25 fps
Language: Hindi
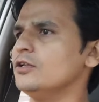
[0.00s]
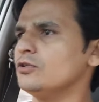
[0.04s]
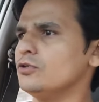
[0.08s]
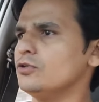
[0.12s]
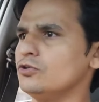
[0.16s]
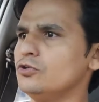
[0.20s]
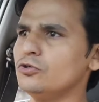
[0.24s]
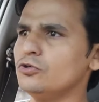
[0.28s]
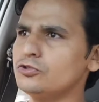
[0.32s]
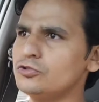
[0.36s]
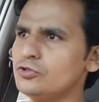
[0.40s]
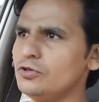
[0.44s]

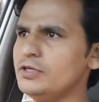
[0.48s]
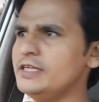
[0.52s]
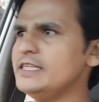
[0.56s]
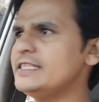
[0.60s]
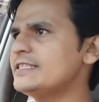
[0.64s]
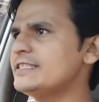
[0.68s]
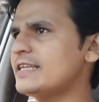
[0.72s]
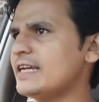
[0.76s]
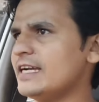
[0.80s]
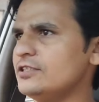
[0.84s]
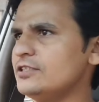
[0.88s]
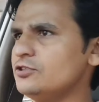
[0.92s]
तो दोस्तों
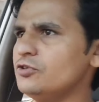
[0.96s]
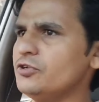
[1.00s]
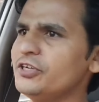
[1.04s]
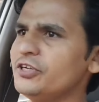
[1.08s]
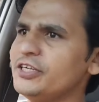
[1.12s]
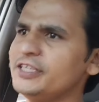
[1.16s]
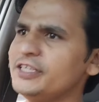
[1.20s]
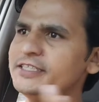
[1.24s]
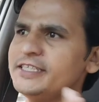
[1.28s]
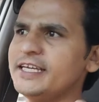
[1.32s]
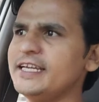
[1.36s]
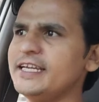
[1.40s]
इसका जो
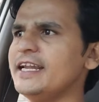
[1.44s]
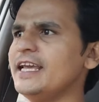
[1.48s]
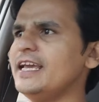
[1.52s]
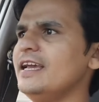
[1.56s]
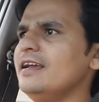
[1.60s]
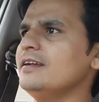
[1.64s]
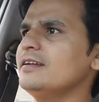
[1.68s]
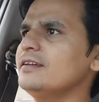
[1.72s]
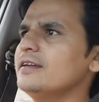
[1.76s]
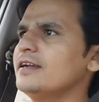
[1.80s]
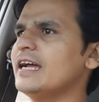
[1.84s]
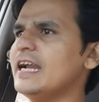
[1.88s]
रीज़न
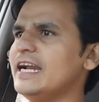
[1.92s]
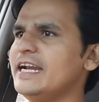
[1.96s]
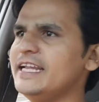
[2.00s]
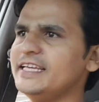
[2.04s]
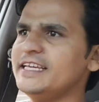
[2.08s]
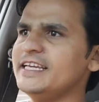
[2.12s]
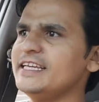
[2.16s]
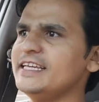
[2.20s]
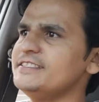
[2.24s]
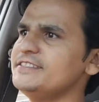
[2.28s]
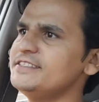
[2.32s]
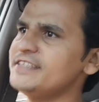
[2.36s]
है गाड़ी
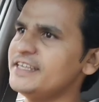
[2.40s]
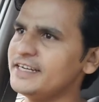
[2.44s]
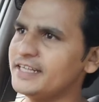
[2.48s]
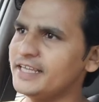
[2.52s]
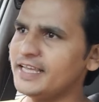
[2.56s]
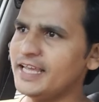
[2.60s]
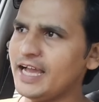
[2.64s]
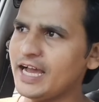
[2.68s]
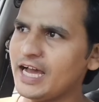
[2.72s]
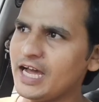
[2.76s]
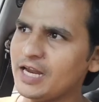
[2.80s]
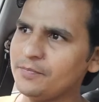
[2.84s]
के इंजन
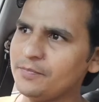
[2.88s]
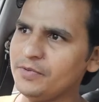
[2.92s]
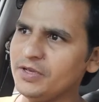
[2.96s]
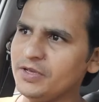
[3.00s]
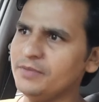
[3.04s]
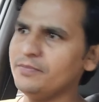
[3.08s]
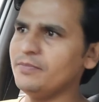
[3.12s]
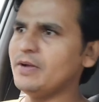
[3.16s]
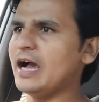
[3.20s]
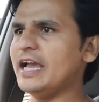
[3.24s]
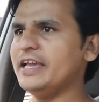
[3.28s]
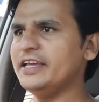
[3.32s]
के
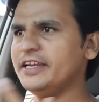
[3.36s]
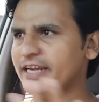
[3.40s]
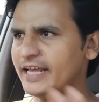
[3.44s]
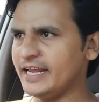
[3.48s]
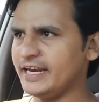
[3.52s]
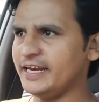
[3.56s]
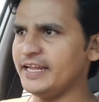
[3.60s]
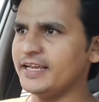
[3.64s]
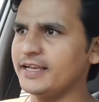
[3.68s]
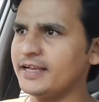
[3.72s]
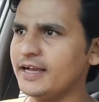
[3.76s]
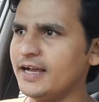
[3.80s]
आरपीएम हाई
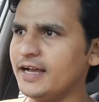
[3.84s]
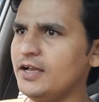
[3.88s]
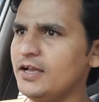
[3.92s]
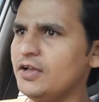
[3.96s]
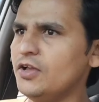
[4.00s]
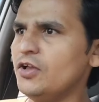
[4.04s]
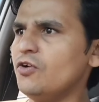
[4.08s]
रहने का